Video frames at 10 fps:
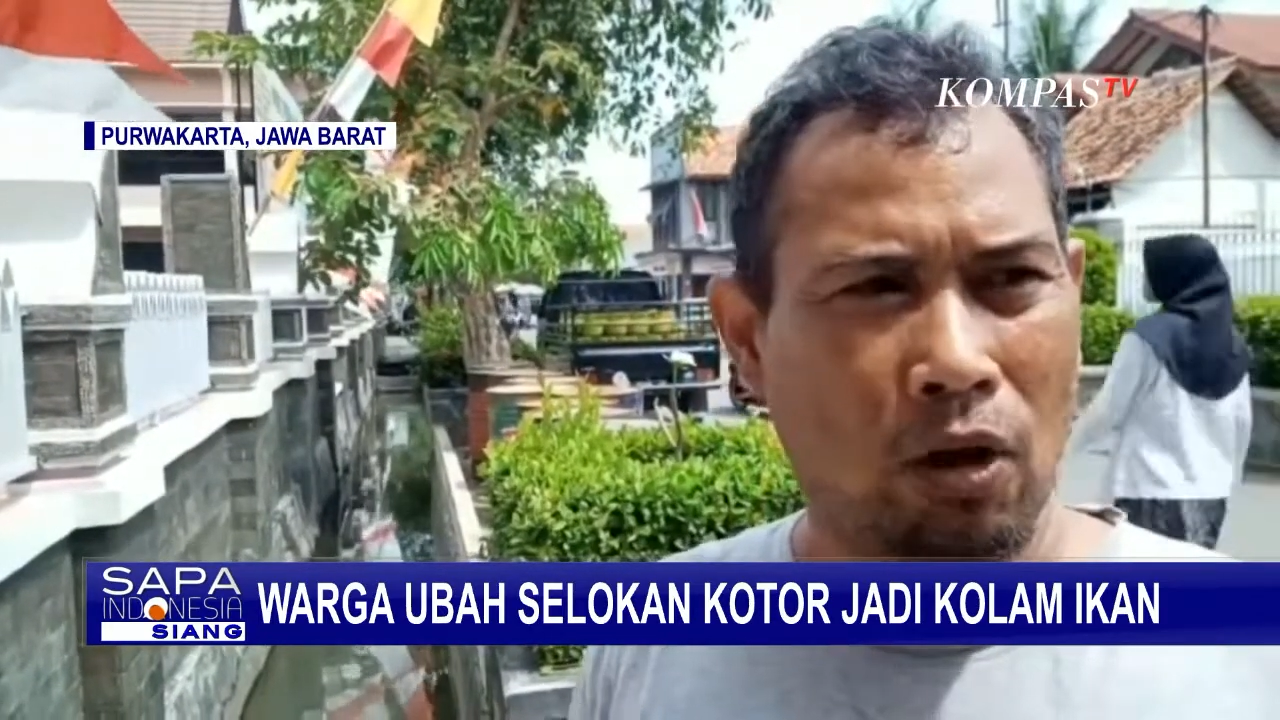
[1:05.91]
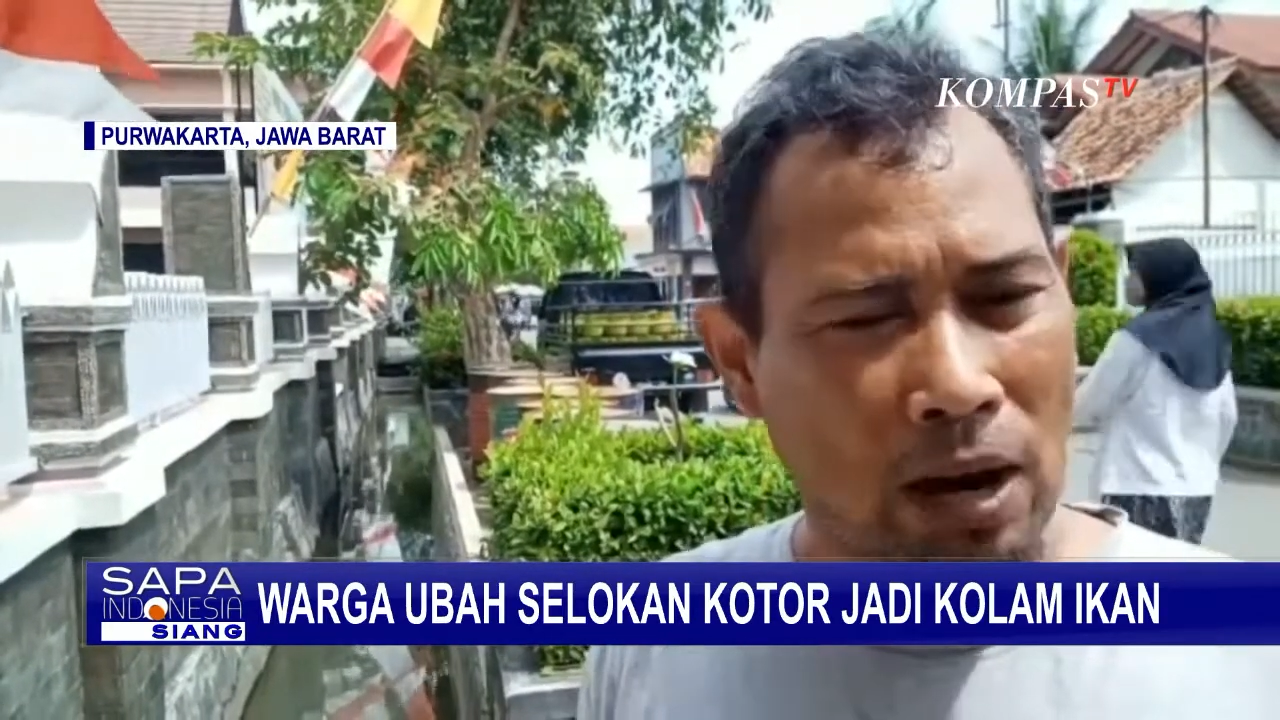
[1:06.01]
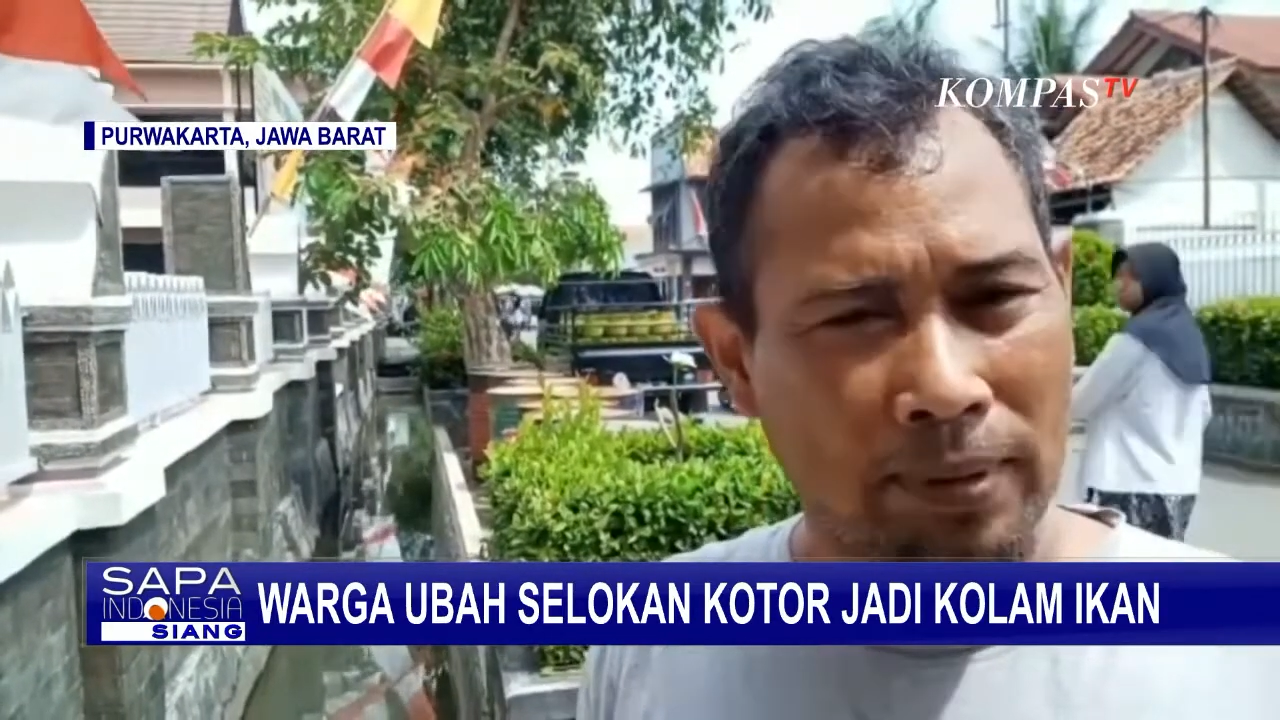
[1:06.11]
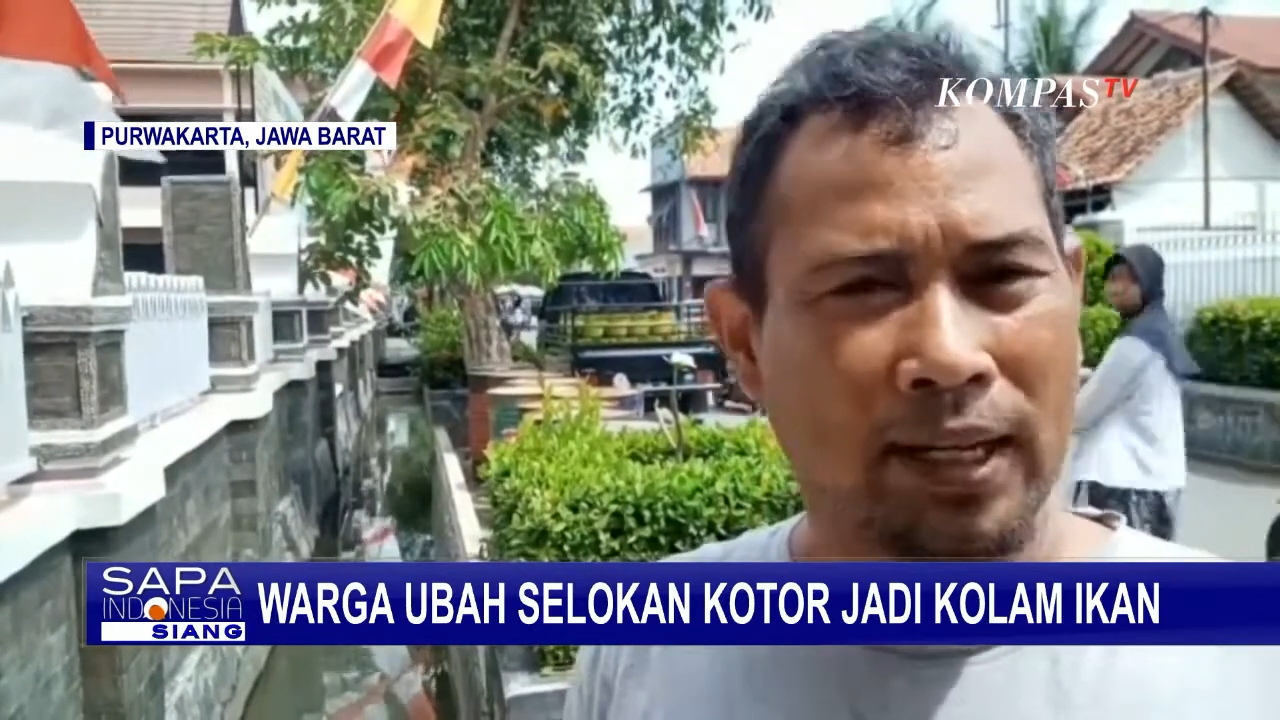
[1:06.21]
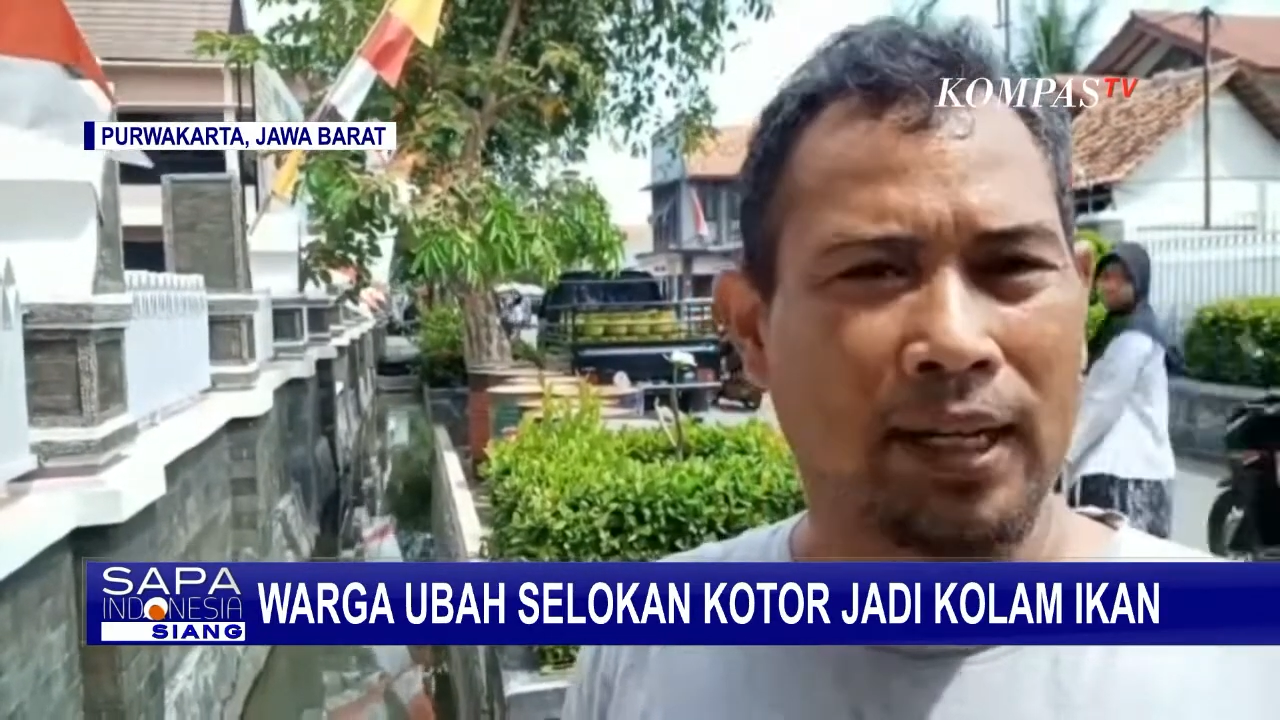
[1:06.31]

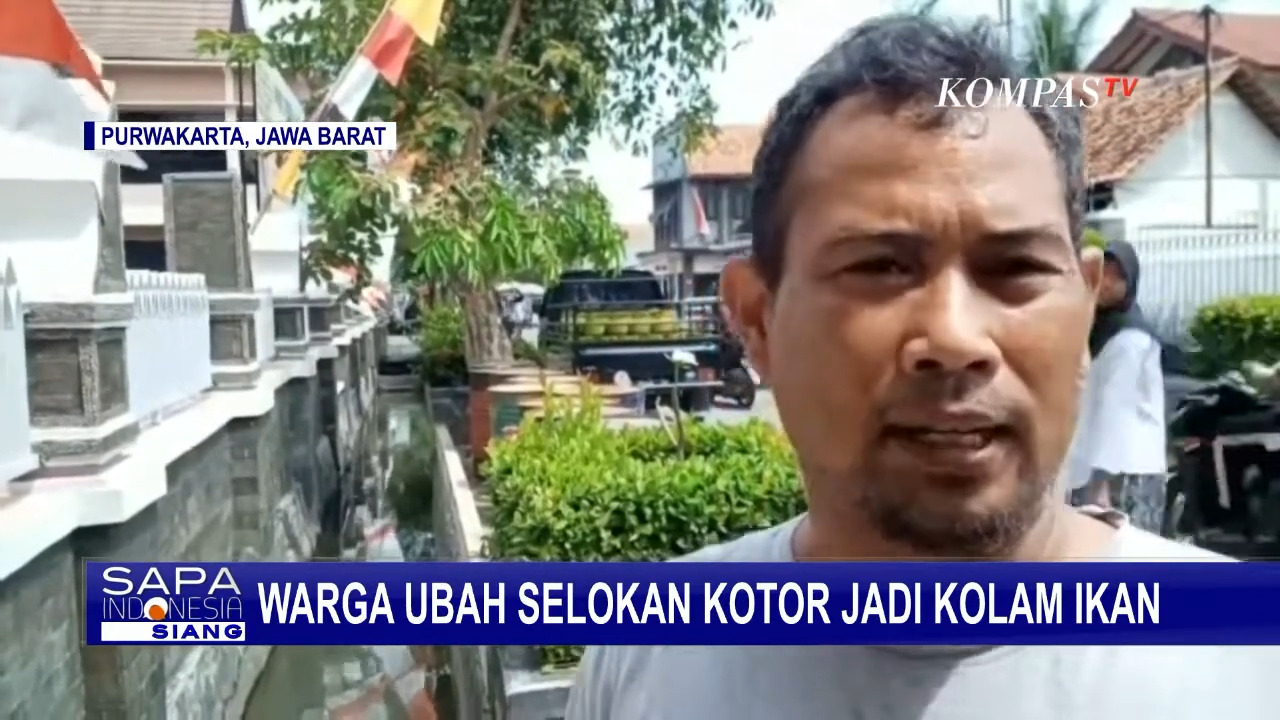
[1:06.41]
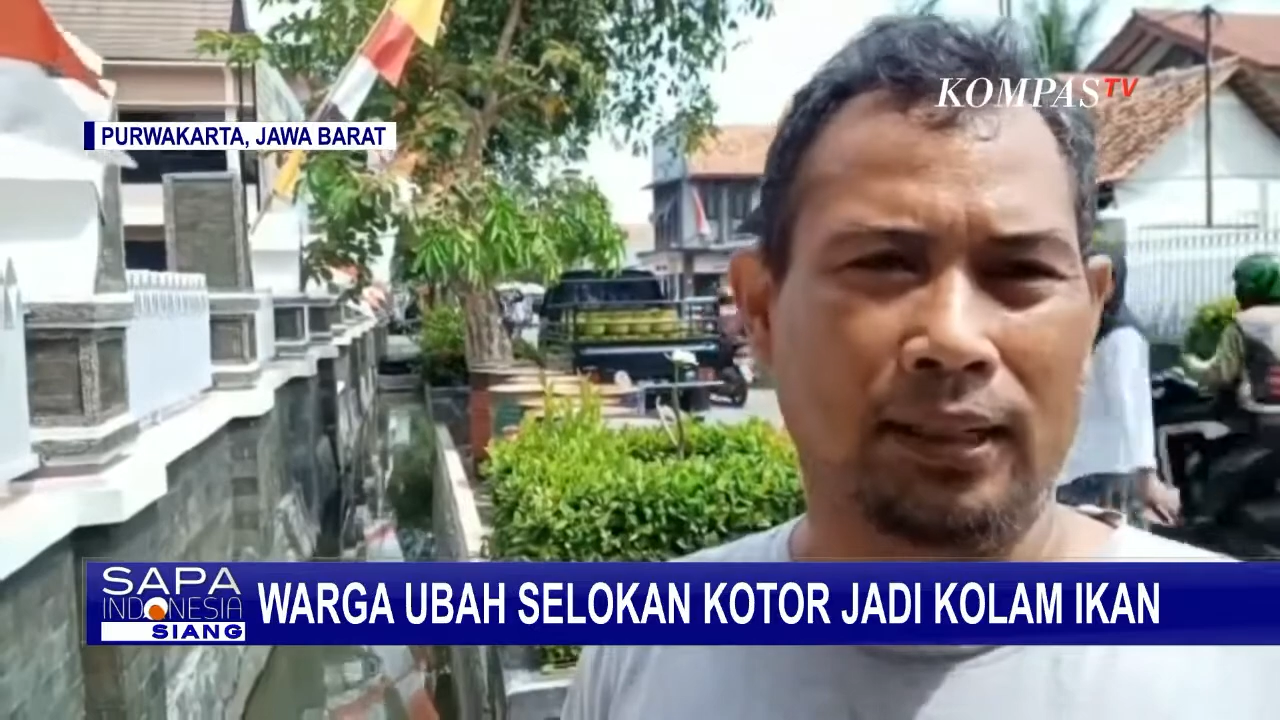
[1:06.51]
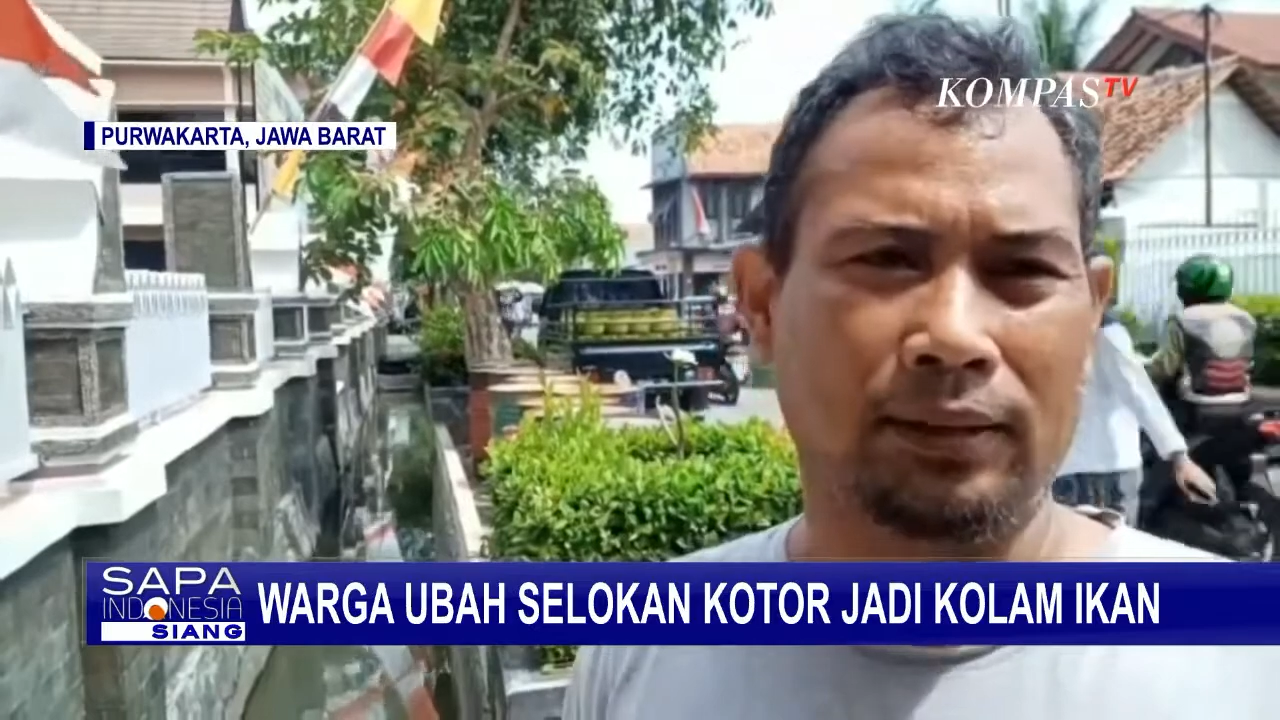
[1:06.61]
kolam ini.